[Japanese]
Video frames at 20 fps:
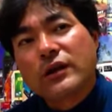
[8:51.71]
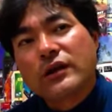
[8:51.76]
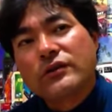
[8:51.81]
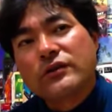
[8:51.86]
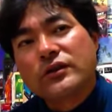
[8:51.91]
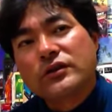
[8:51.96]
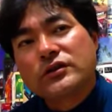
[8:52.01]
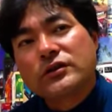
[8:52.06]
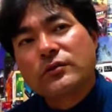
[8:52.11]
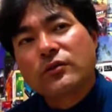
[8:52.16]
まあ、い
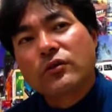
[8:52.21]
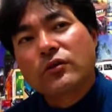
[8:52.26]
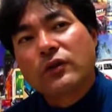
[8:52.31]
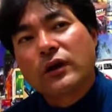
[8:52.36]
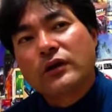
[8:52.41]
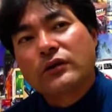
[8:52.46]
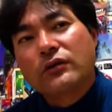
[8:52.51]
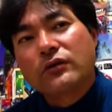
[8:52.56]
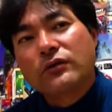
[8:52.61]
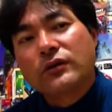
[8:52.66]
ずれにして
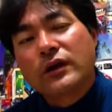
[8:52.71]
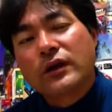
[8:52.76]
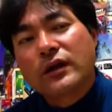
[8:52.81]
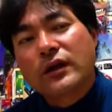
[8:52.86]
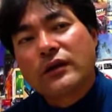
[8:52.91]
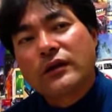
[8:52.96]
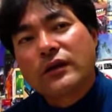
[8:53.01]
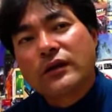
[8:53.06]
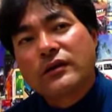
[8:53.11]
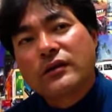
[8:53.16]
も、あの、前
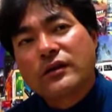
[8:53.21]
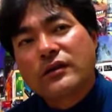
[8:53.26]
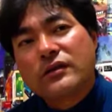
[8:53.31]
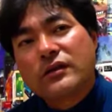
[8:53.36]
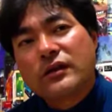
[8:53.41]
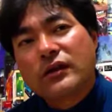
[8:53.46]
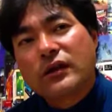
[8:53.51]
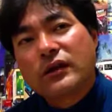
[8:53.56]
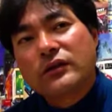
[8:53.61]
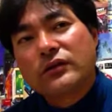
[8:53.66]
回か
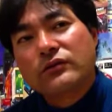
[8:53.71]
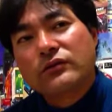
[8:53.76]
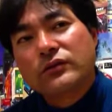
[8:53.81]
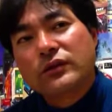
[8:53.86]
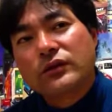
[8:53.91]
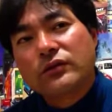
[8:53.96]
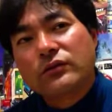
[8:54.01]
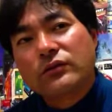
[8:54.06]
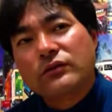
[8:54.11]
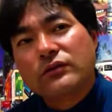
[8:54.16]
前々回で言っ
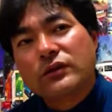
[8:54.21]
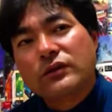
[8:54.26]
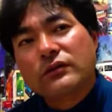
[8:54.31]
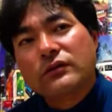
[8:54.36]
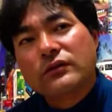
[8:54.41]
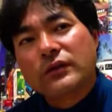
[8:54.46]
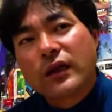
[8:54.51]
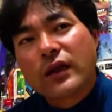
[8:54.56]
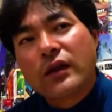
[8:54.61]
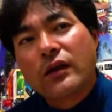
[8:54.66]
た通りで
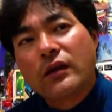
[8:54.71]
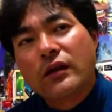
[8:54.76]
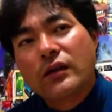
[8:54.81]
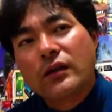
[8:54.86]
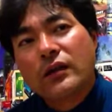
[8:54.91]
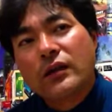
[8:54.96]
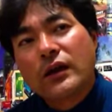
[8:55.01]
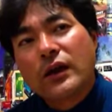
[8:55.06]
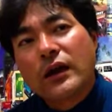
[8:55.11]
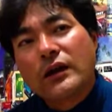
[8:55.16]
すね、
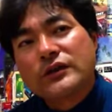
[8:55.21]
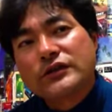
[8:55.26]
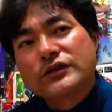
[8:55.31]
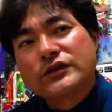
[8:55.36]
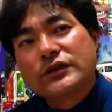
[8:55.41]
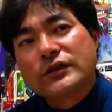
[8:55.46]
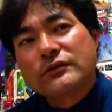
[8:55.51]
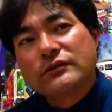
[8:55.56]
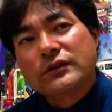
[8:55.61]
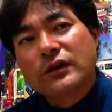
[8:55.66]
あ
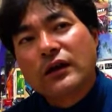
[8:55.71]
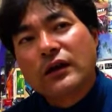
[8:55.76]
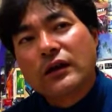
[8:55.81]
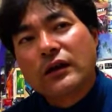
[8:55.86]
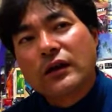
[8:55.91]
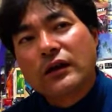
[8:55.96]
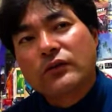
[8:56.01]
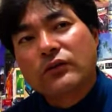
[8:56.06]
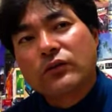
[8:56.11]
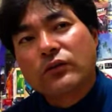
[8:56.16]
違うな
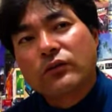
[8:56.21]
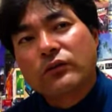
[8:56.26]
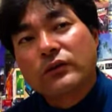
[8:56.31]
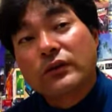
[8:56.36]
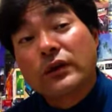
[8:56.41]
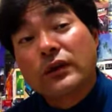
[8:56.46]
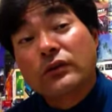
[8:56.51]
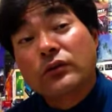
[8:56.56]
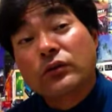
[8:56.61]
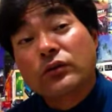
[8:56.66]
あの
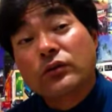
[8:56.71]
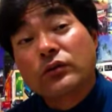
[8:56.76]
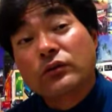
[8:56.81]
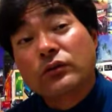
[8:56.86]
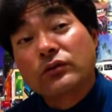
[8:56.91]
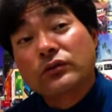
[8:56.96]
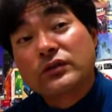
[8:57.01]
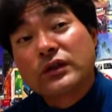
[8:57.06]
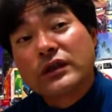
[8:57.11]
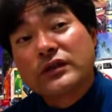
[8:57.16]
トリコ
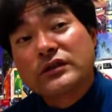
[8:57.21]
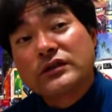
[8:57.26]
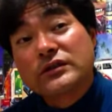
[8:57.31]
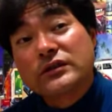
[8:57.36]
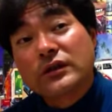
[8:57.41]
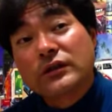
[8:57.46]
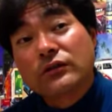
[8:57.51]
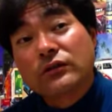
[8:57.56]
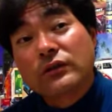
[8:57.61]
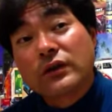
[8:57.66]
の最
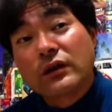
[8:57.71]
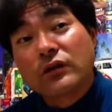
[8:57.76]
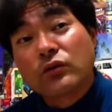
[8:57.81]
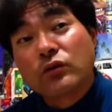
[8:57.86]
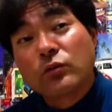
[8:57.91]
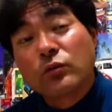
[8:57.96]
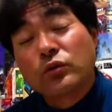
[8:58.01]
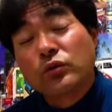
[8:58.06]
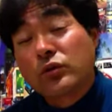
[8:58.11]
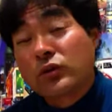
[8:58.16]
新刊の単
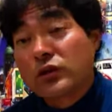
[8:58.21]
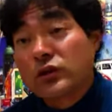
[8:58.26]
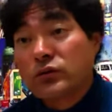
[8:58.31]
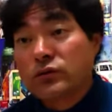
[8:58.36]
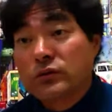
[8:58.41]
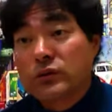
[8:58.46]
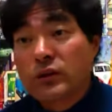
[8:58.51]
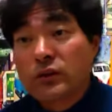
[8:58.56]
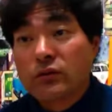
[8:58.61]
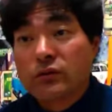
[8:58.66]
行本の時に
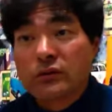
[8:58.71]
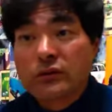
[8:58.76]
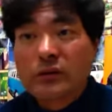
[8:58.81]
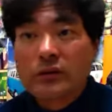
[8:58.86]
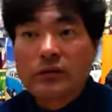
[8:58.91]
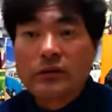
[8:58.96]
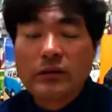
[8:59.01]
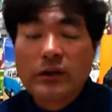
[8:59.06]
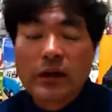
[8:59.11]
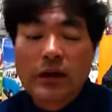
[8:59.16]
言ったように
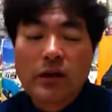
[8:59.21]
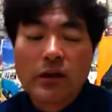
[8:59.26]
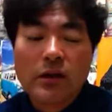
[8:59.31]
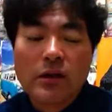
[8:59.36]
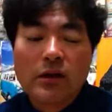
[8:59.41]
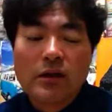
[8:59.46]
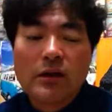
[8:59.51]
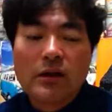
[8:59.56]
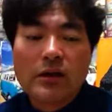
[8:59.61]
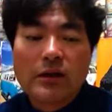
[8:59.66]
ですね、
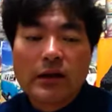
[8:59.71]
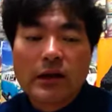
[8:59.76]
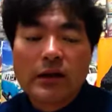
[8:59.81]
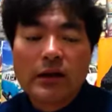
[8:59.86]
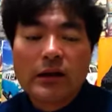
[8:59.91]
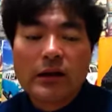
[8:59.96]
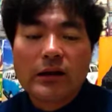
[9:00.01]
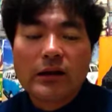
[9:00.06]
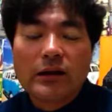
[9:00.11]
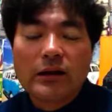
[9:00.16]
え
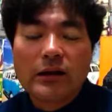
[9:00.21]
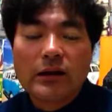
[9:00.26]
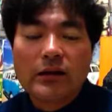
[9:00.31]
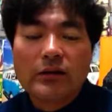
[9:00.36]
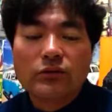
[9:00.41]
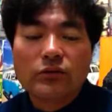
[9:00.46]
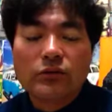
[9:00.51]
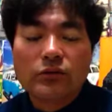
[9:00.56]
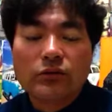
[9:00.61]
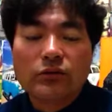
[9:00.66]
彼らが
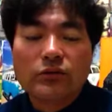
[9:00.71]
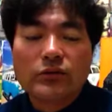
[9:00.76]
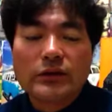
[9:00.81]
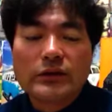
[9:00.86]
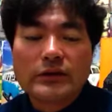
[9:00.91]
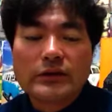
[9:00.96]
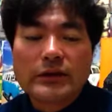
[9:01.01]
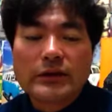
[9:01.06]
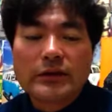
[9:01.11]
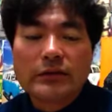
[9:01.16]
トリコ
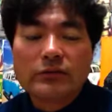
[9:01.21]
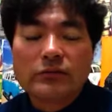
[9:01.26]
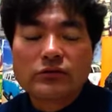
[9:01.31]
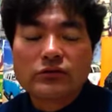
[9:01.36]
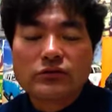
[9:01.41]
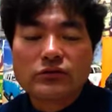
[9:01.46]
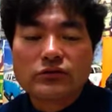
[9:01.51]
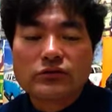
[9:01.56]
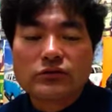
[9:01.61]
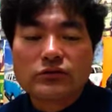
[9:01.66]
に出てる
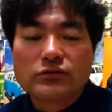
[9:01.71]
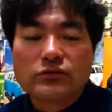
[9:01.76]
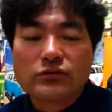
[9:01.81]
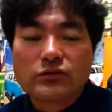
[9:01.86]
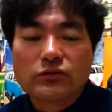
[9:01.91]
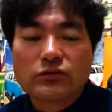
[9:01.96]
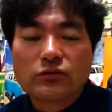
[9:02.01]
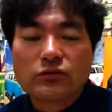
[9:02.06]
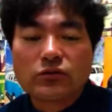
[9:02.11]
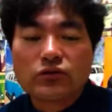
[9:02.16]
あ
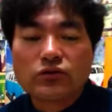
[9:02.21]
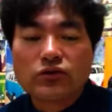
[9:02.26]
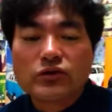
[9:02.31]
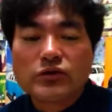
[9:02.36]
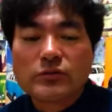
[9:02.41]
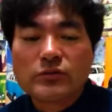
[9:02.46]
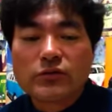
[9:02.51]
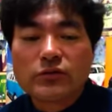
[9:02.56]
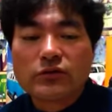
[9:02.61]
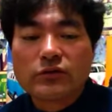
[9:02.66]
の登場
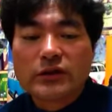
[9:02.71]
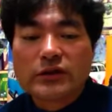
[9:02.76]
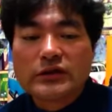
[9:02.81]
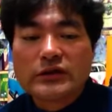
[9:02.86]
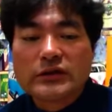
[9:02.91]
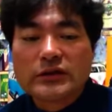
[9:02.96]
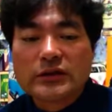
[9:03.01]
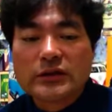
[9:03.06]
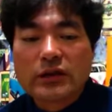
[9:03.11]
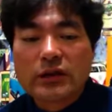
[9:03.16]
人物た
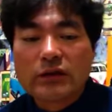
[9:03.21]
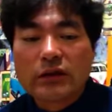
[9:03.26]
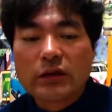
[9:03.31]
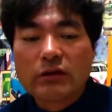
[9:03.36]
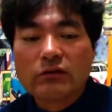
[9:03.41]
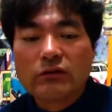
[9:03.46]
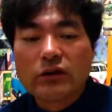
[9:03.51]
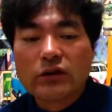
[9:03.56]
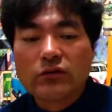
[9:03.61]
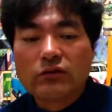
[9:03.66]
ちが戦
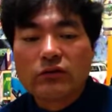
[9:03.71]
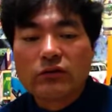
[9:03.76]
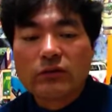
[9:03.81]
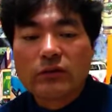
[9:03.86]
う理由っていう